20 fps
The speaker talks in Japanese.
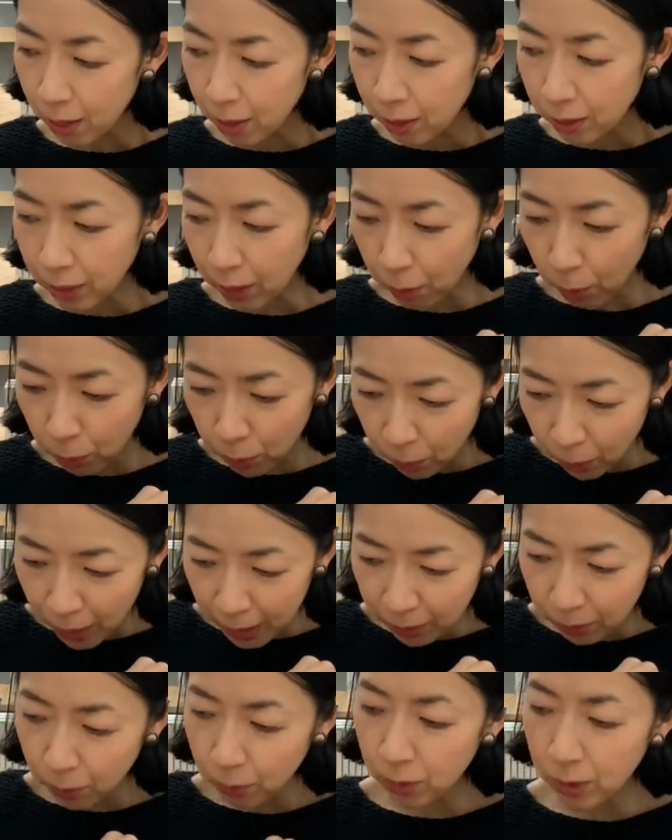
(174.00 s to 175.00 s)
でこの
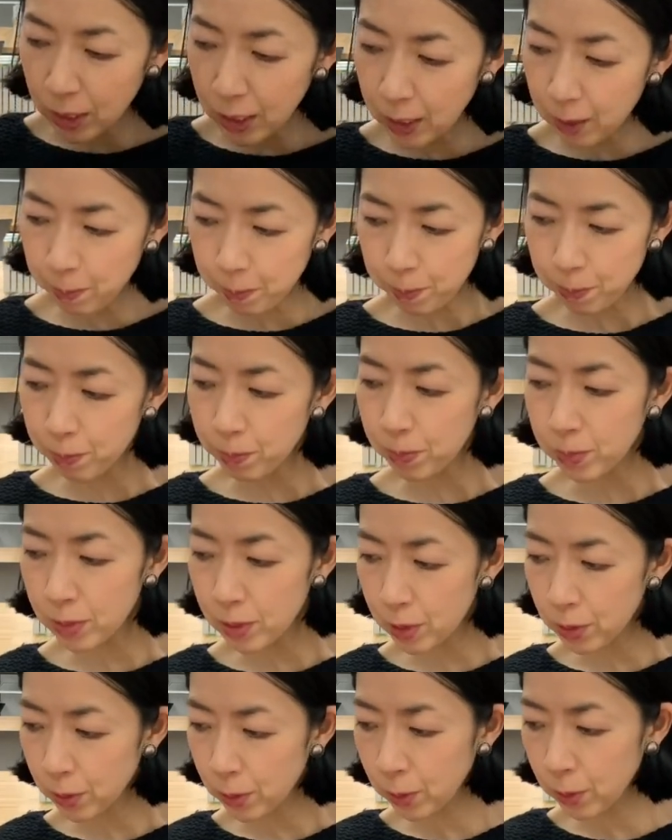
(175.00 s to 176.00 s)
後に
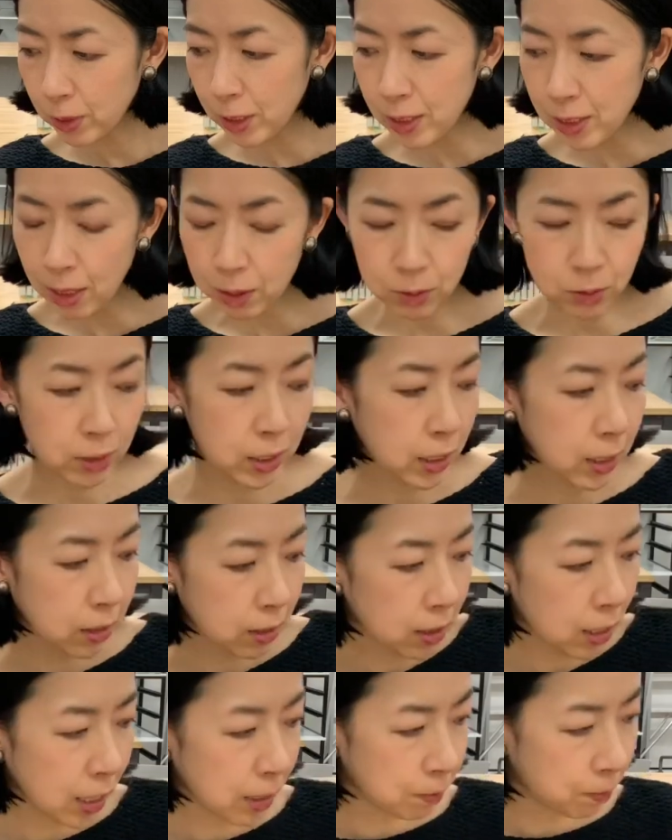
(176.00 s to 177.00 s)
作った作
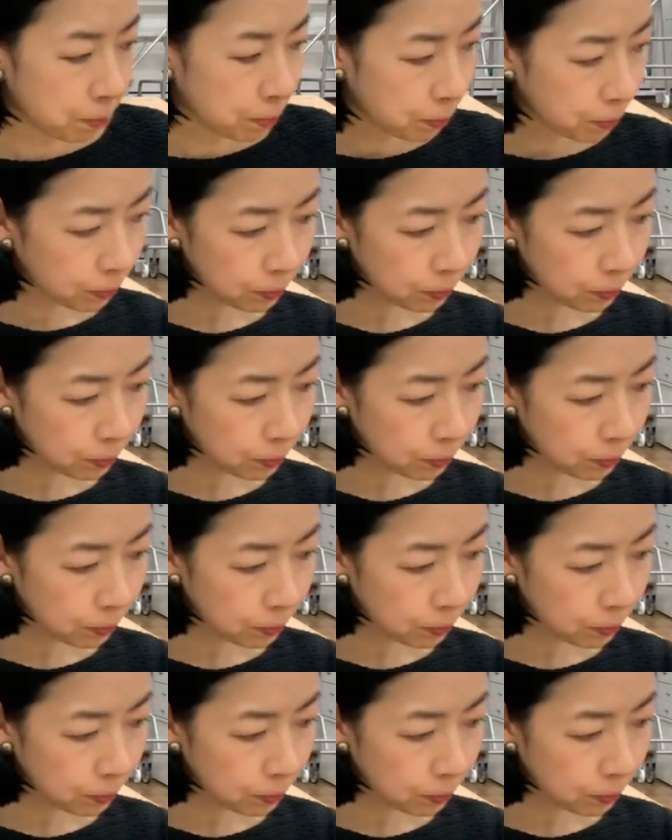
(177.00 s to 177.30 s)
品が